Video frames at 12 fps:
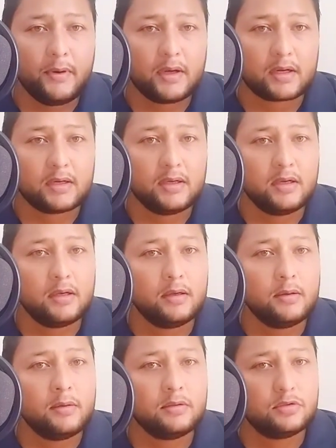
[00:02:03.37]
पर
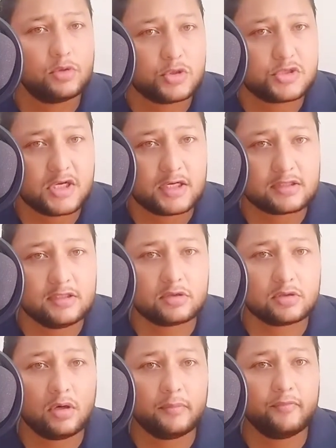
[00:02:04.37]
दो चार दिन
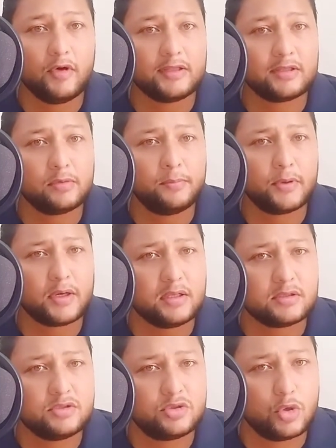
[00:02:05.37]
तो हम वैसे
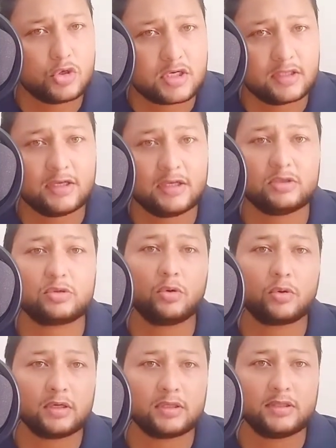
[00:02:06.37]
बड़ा जोश के साथ
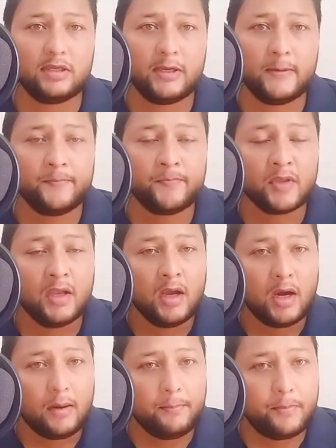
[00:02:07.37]
उसको करते हैं
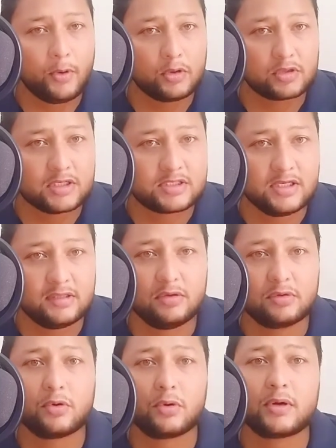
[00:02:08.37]
हम बहुत अच्छे
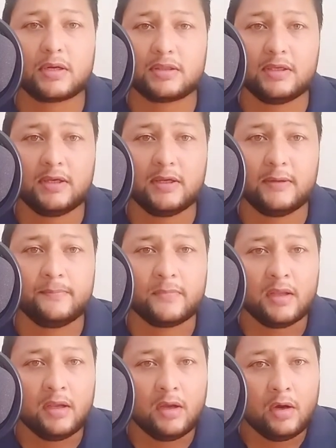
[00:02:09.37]
से उसको करते हैं
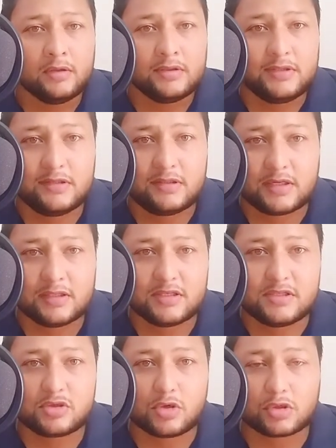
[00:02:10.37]
तीसरे
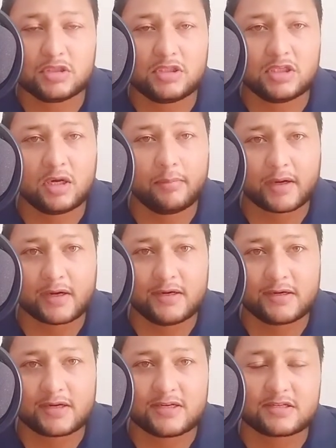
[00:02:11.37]
दिन चौथे दिन हमारा
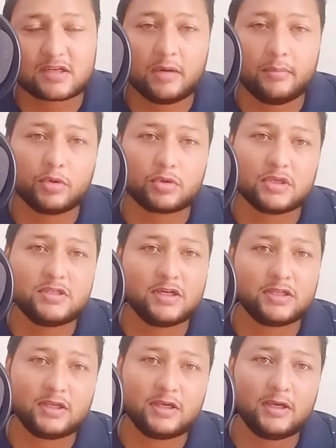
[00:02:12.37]
इंटरेस्ट कम होता
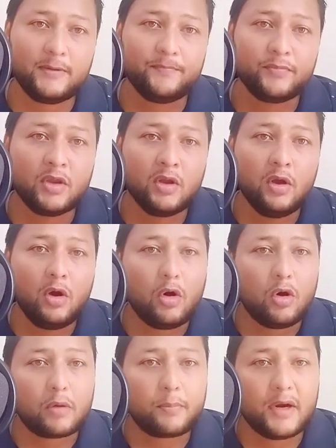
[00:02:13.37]
जाता है
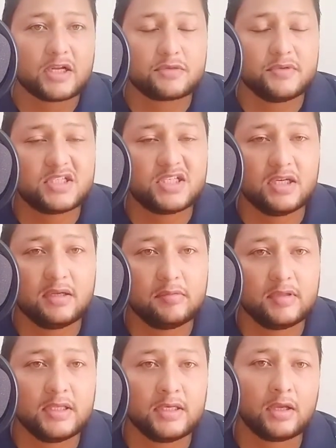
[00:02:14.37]
और पाँचवें छः
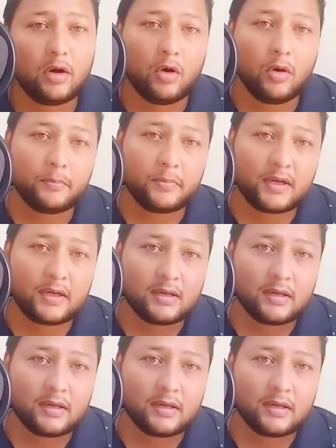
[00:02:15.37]
दिन और